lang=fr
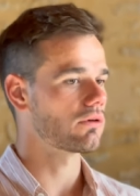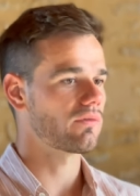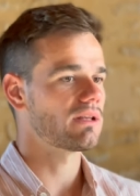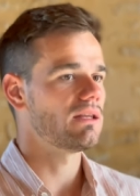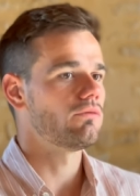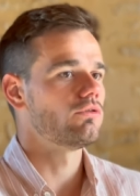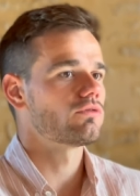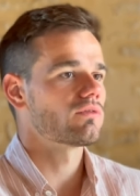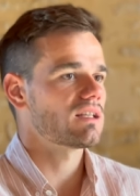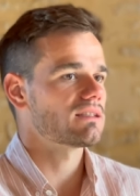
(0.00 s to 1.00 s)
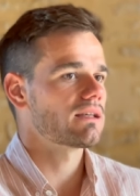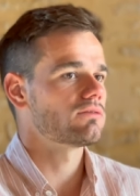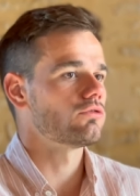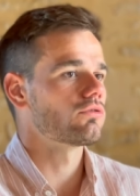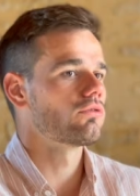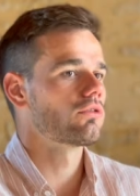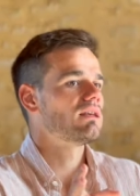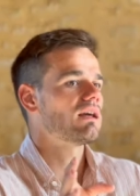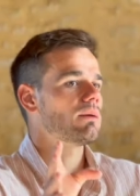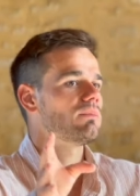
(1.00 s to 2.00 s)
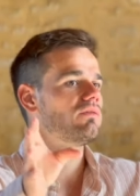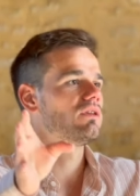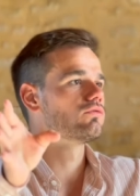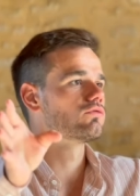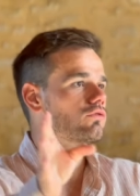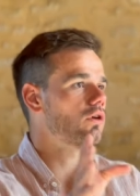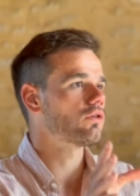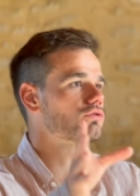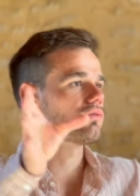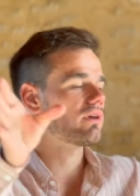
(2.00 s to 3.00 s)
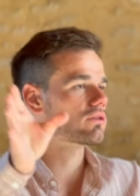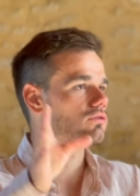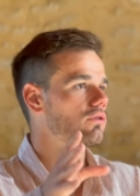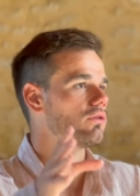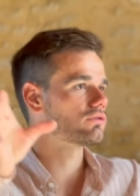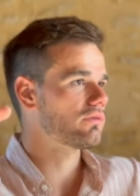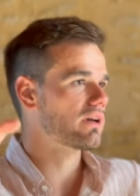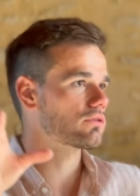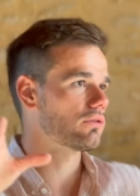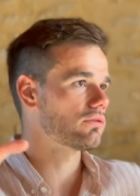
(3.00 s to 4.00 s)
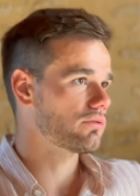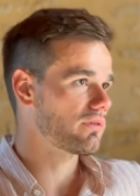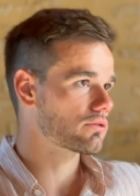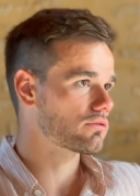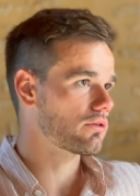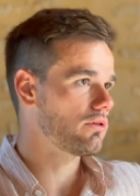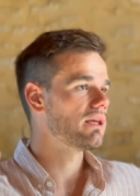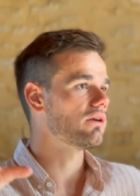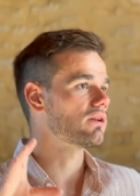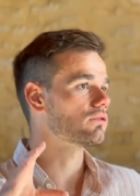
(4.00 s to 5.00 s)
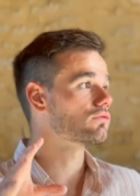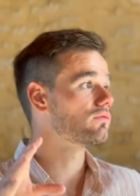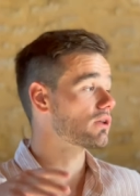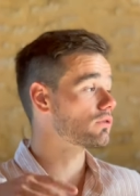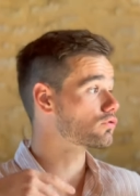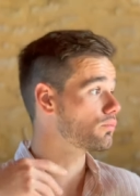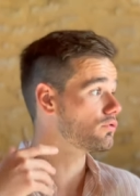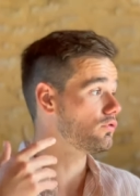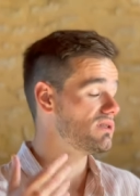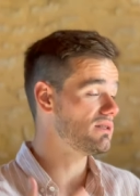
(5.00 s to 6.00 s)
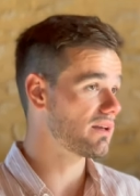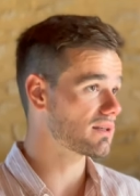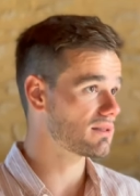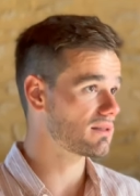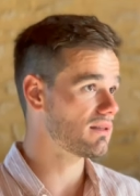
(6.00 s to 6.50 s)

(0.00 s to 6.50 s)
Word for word: Donc en fait, l'évolution, ça serait ce truc qui ramifie toujours en se fracturant, se fracturant, se fracturant, et en allant vers toujours plus de diversité,